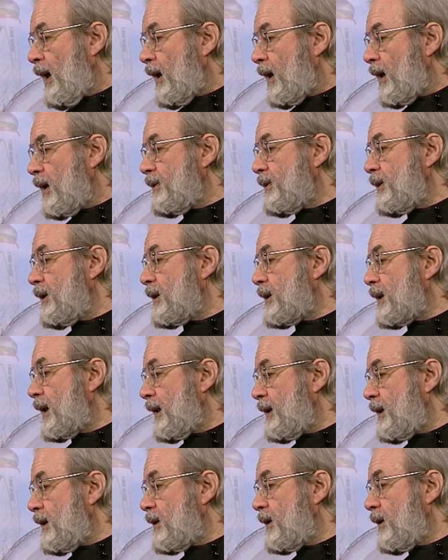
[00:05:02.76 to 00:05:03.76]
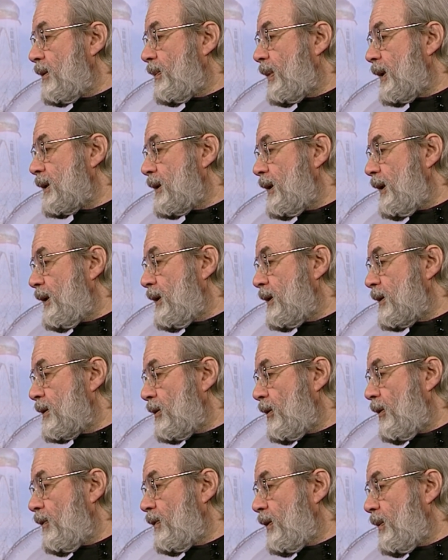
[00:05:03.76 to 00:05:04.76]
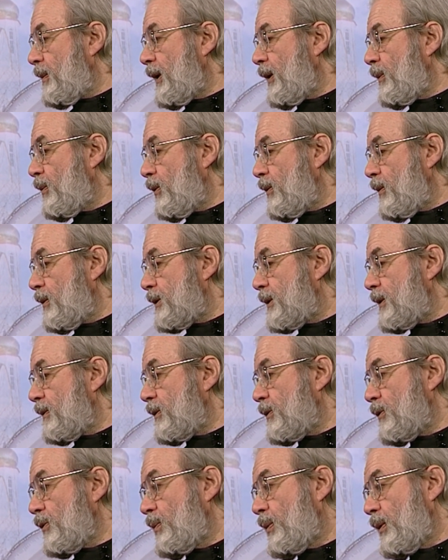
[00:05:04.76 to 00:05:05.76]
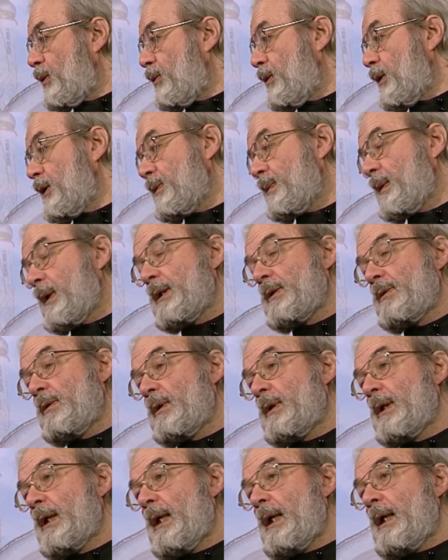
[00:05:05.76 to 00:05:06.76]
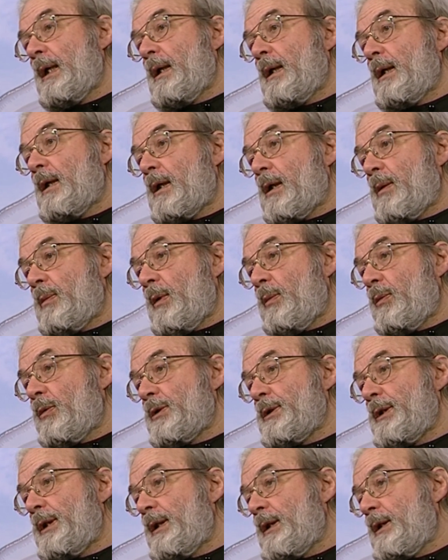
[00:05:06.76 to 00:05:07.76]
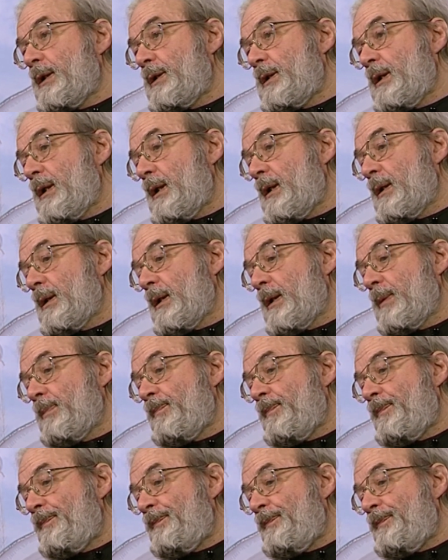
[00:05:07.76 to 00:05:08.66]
Разве не за родителями последнее слово в выборе будущего супруга? Спрашивает раба Божия Екатерина.